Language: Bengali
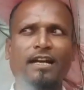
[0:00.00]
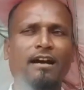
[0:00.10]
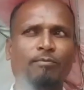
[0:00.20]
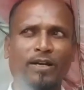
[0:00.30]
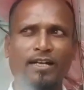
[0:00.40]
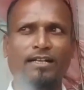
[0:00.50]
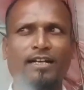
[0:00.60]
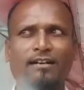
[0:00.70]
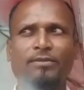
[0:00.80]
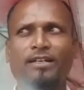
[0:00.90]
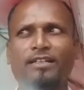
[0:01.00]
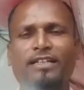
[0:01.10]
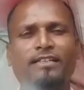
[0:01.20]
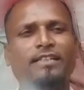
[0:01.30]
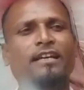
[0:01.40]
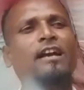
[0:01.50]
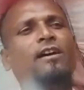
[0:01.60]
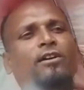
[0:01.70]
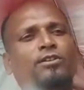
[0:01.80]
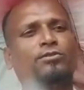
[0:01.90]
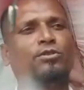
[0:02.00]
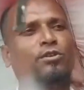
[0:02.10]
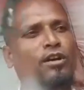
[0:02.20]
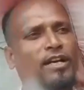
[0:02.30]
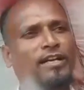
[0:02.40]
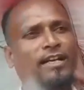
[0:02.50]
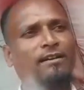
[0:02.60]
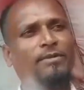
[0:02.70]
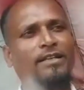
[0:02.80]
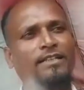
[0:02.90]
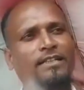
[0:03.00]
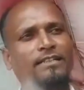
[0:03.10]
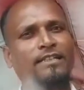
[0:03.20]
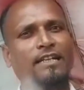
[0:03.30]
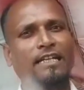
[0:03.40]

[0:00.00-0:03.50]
আমফানের টাকা মেরে দিয়েছে হয়তো দুটো ঘরের টাকা মেরে দিয়েছে